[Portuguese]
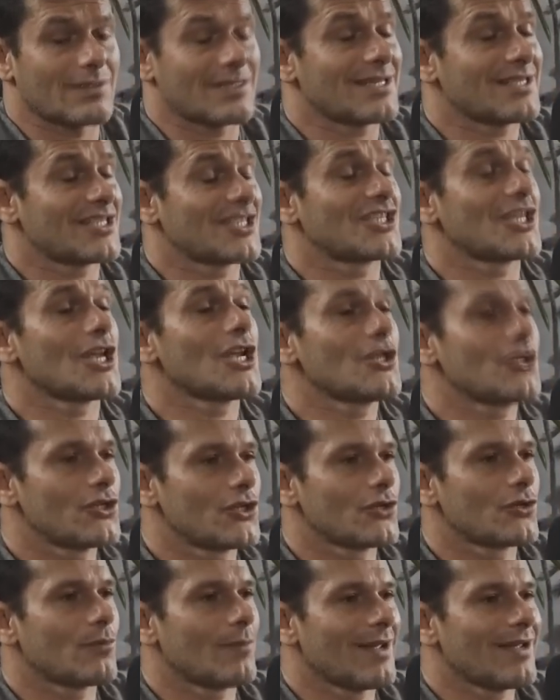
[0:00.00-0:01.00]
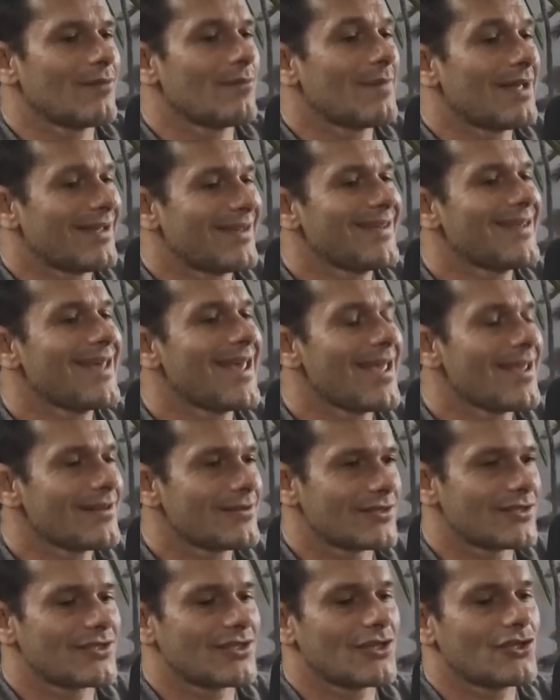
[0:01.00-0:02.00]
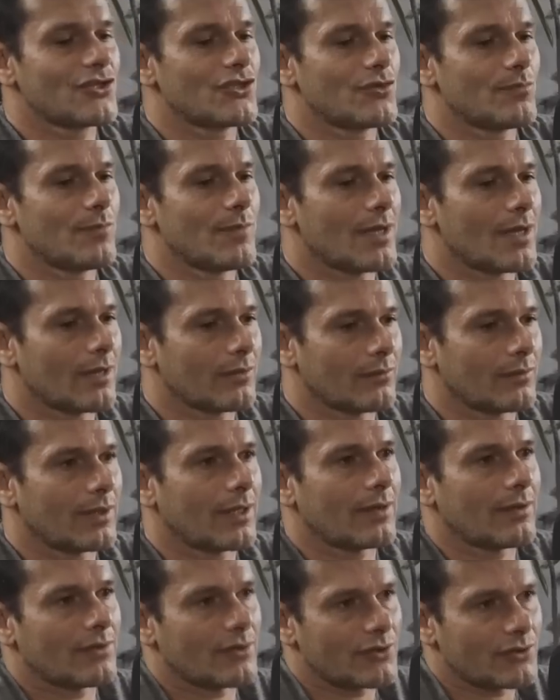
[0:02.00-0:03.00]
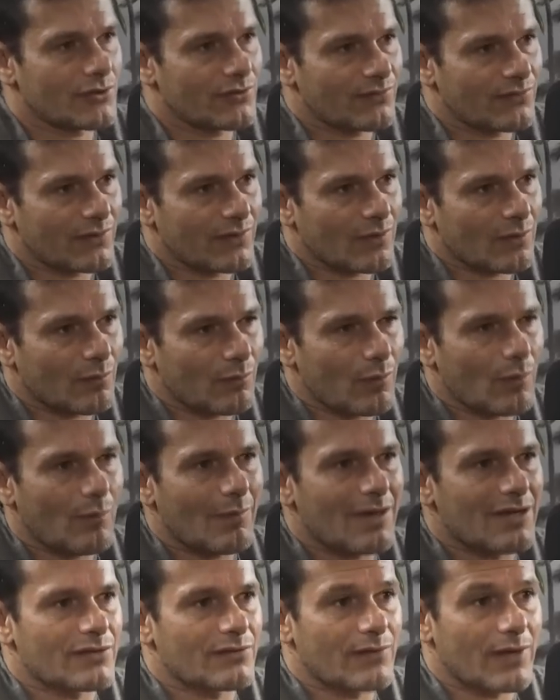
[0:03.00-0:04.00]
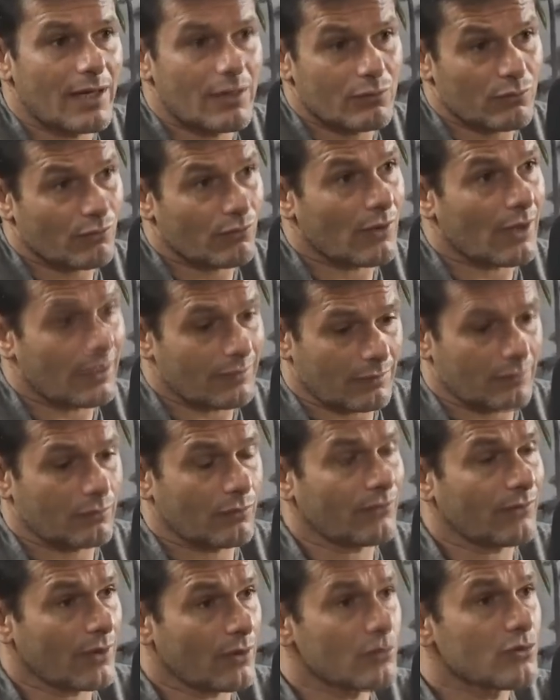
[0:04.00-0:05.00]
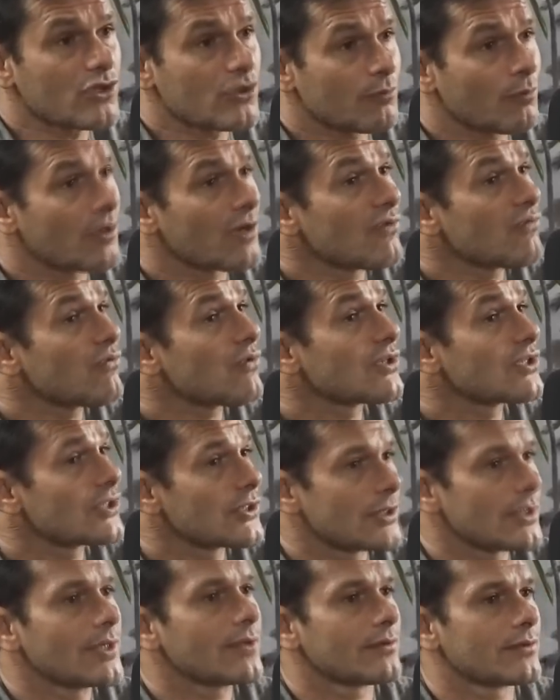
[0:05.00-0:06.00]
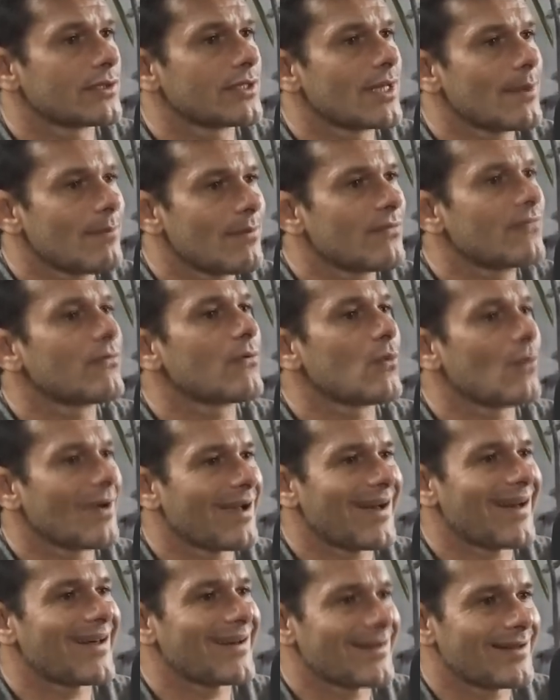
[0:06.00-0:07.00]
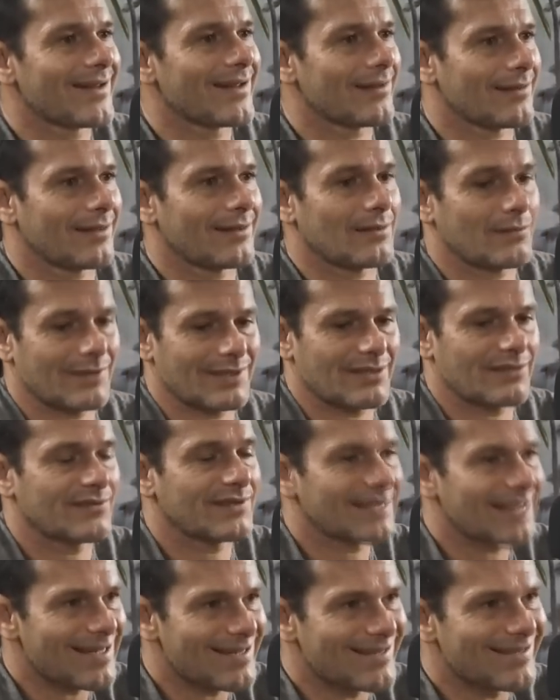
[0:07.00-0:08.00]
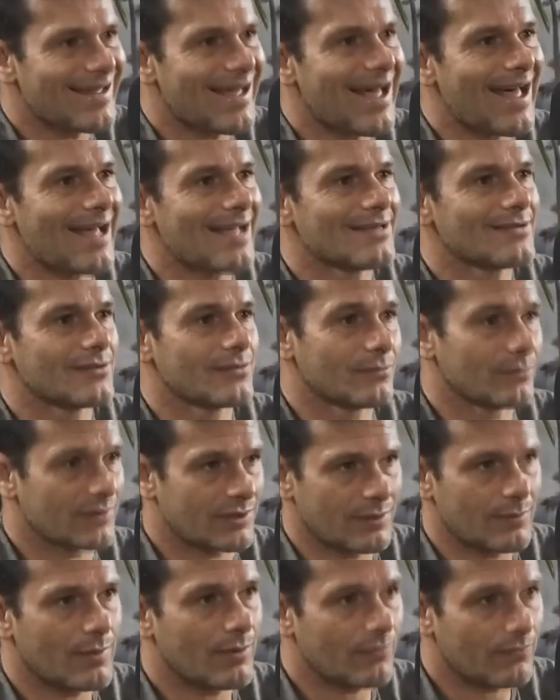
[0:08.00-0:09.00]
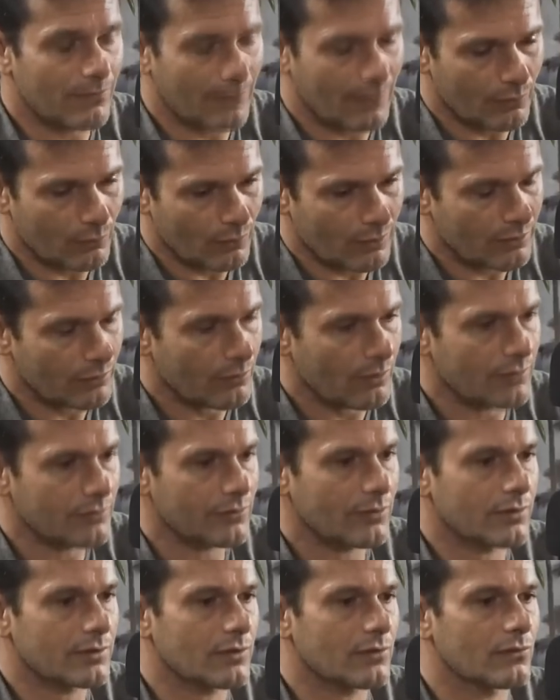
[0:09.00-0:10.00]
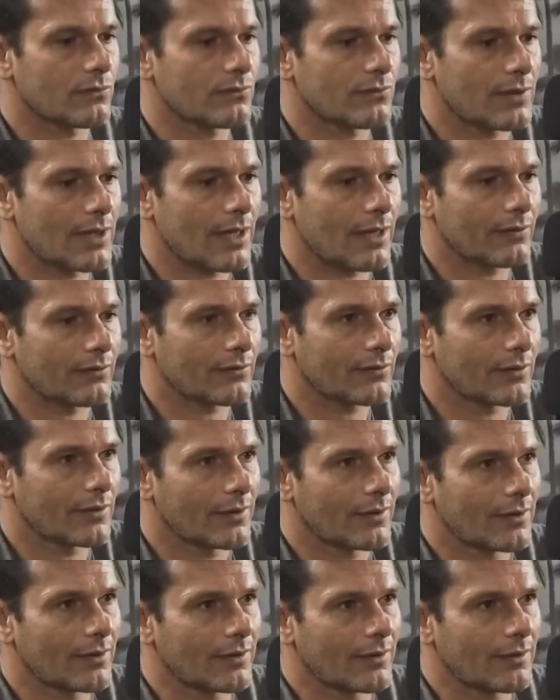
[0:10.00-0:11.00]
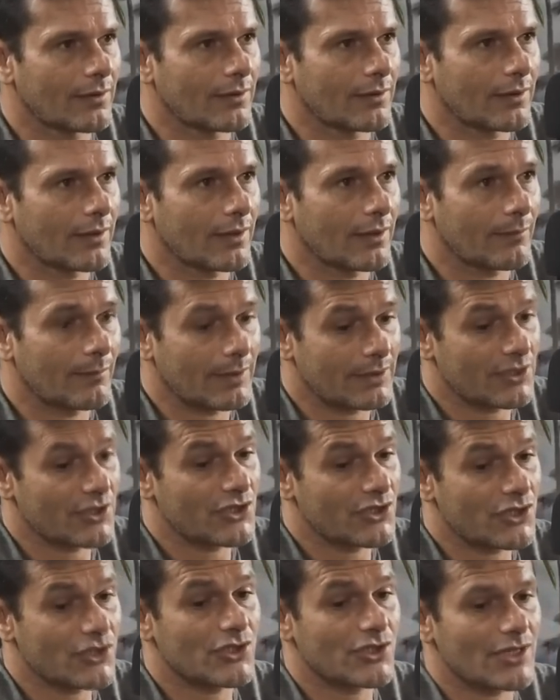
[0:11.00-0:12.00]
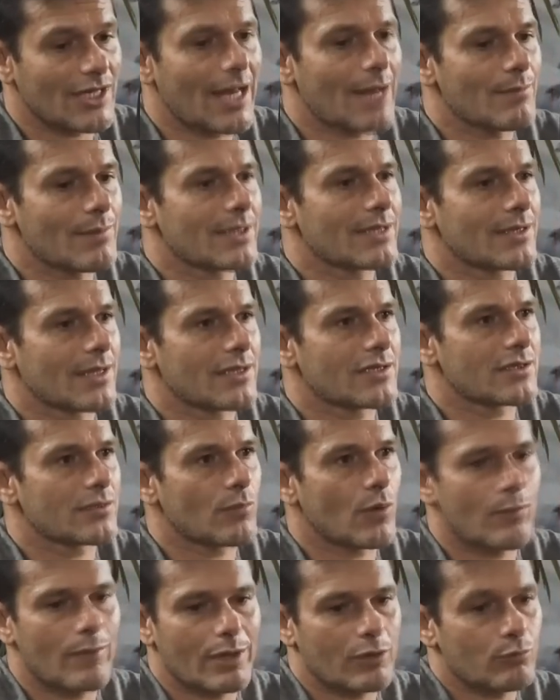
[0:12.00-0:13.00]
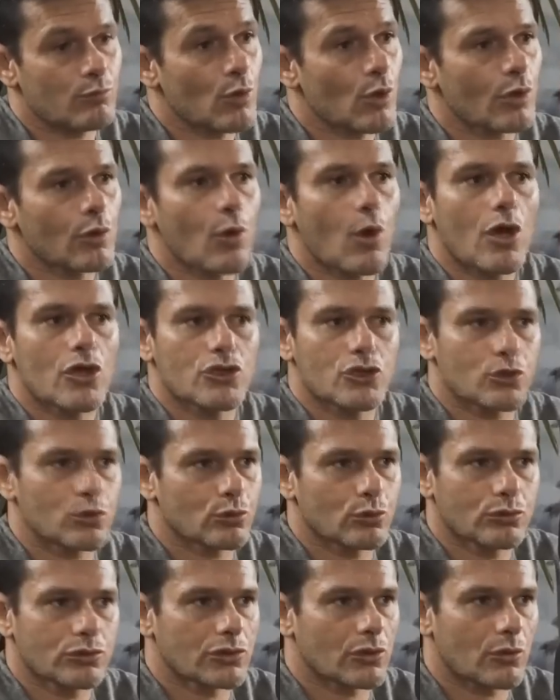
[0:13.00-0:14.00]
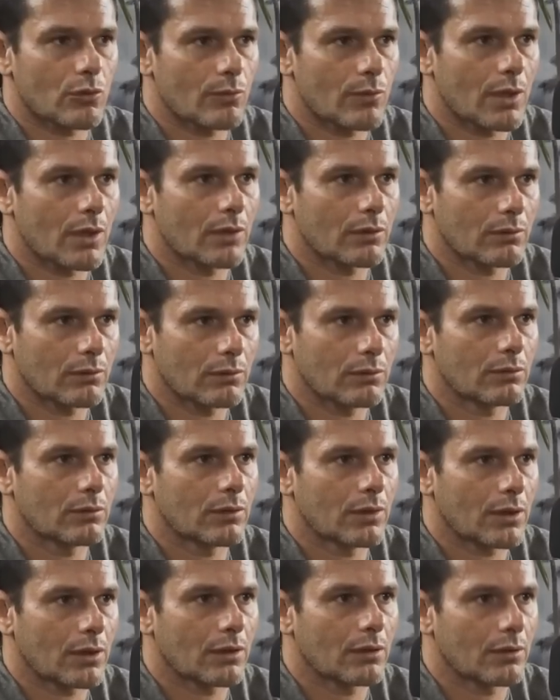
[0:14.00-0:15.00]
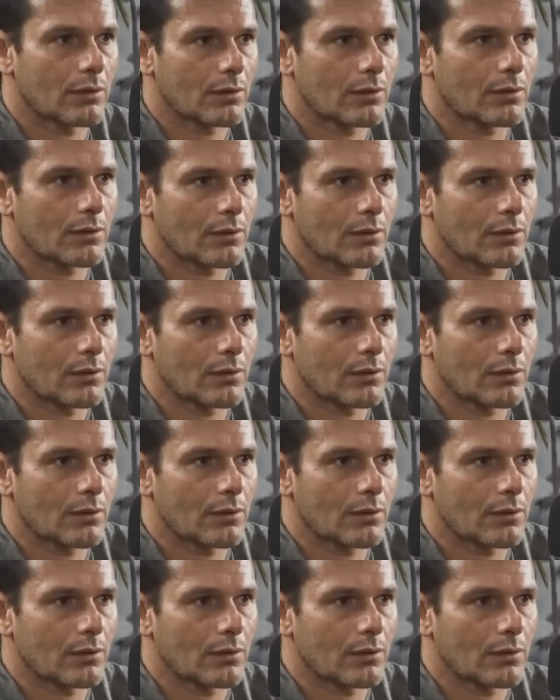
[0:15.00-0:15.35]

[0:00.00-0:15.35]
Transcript: Você sente, como é, como é que é esse sentimento, né, da gente ficando um pouco mais velho? tô falando isso porque você sempre foi um cara, né, cara, com essa vitalidade, você mesmo falou aqui durante a nossa conversa, né? Mas a gente sabe que tem esse momento biológico do ser humano, Sim. né?